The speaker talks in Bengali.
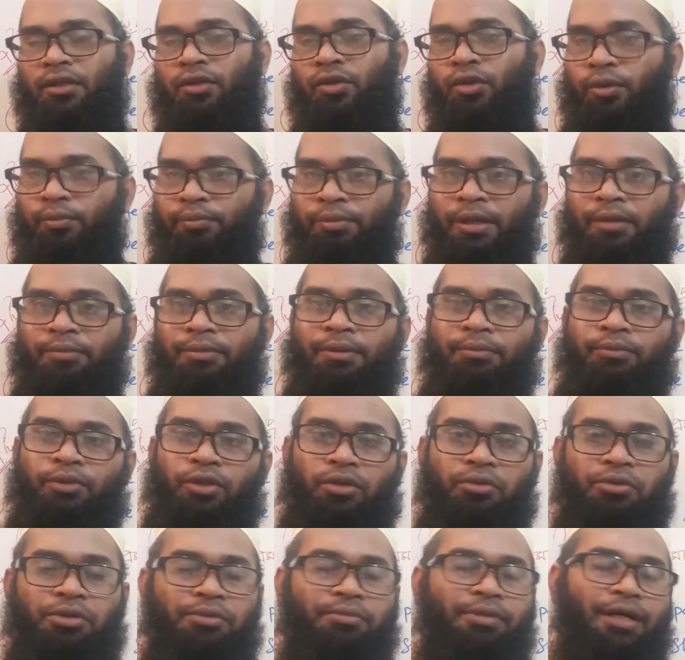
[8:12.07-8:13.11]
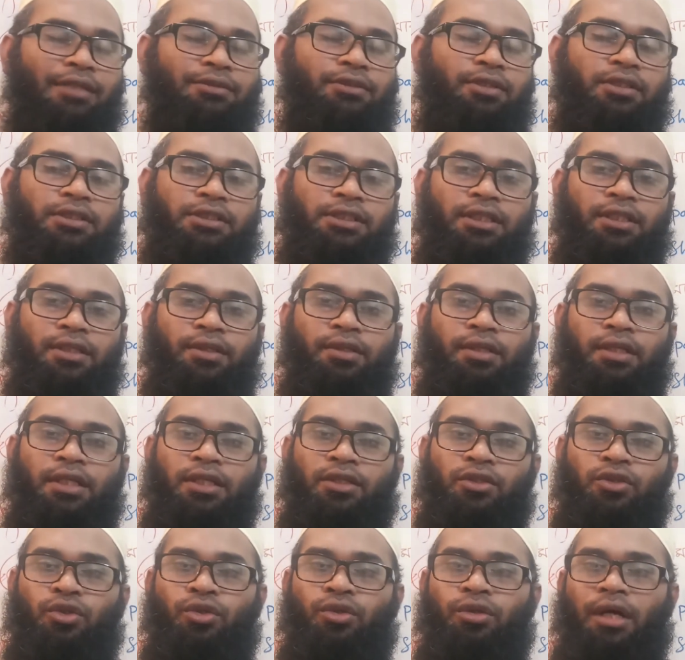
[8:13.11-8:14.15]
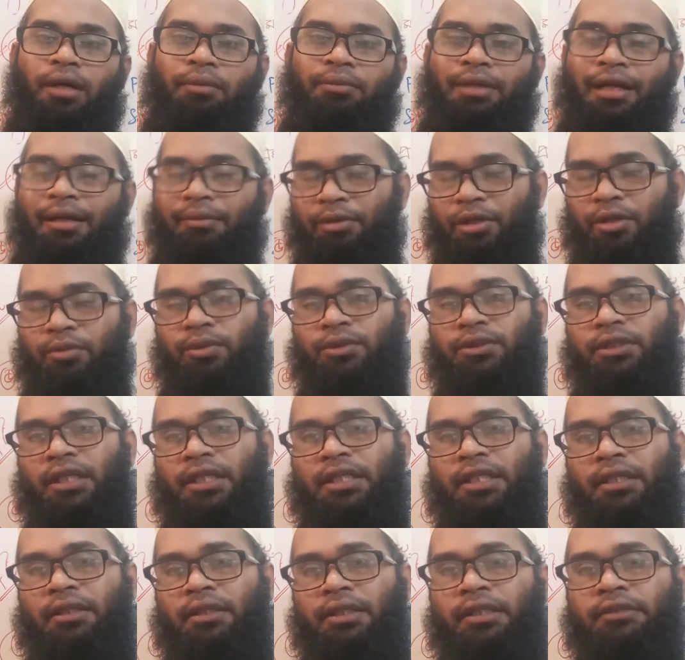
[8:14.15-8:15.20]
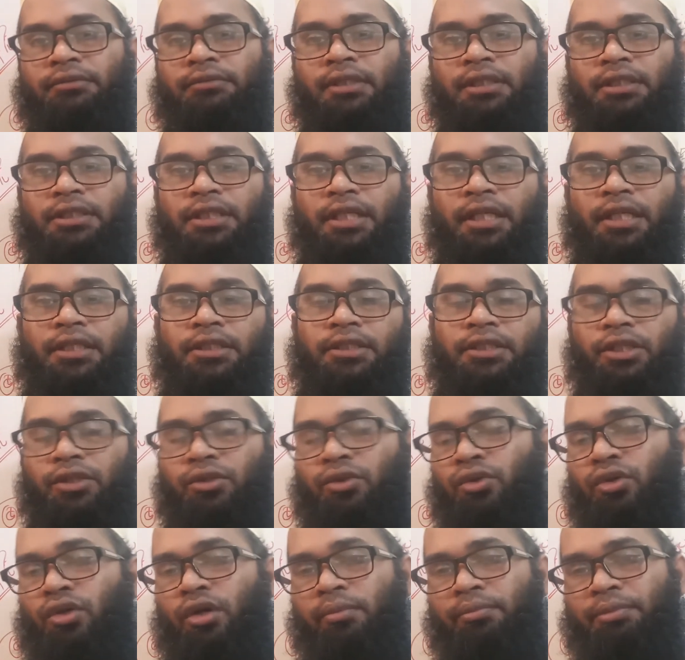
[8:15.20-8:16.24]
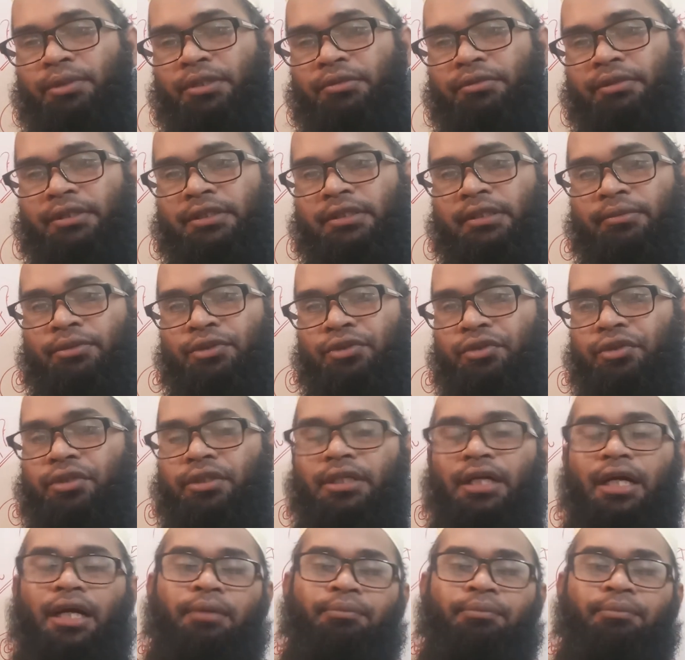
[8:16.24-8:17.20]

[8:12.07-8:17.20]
গ্রুপ ভার্বে মোটামুটি ভালো আছেন তো আমি আবারও বলে রাখি ইংলিশের যে কোনো কম্পিটিটিভ এক্সামে যদি